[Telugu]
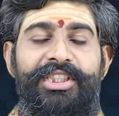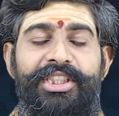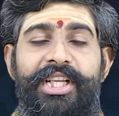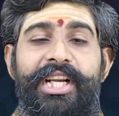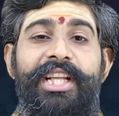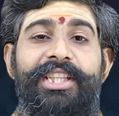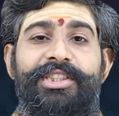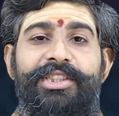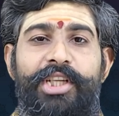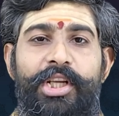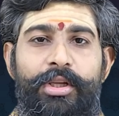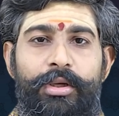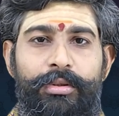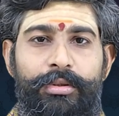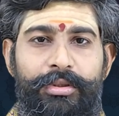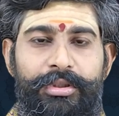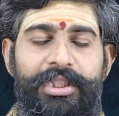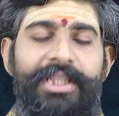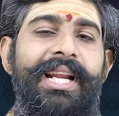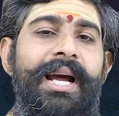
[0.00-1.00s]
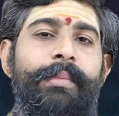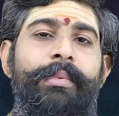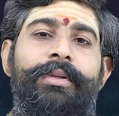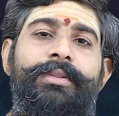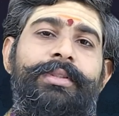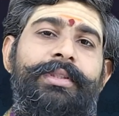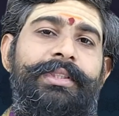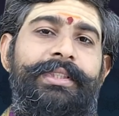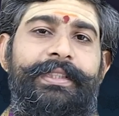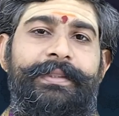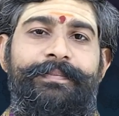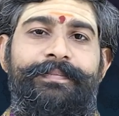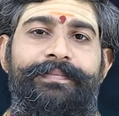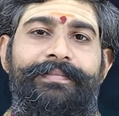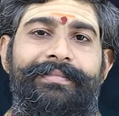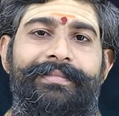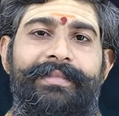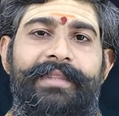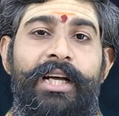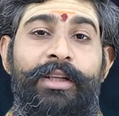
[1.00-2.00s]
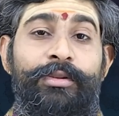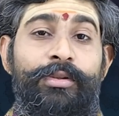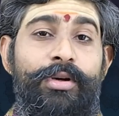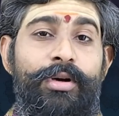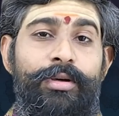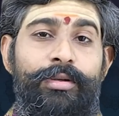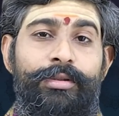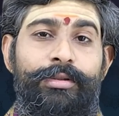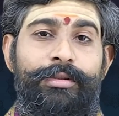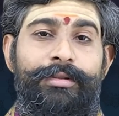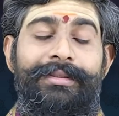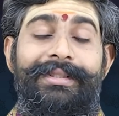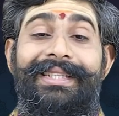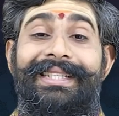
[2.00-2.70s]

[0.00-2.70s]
శనిత్రయోదశి రాబోతోంది అందులోనూ